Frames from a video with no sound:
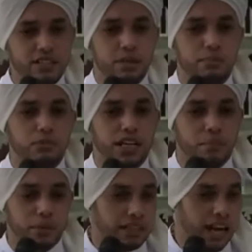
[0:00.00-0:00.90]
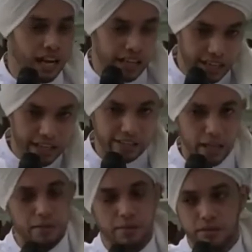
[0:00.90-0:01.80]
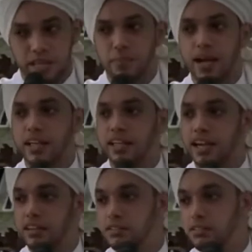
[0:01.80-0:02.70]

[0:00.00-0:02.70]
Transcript: seputar bid'ah. Ini te tema kita.